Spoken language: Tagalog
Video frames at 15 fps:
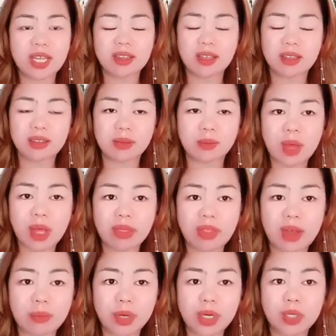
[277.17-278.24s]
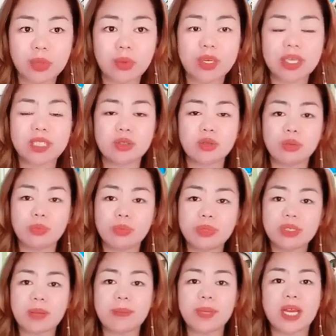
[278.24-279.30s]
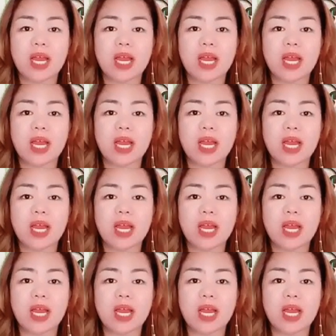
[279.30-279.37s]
and then the number 2 is dun po sa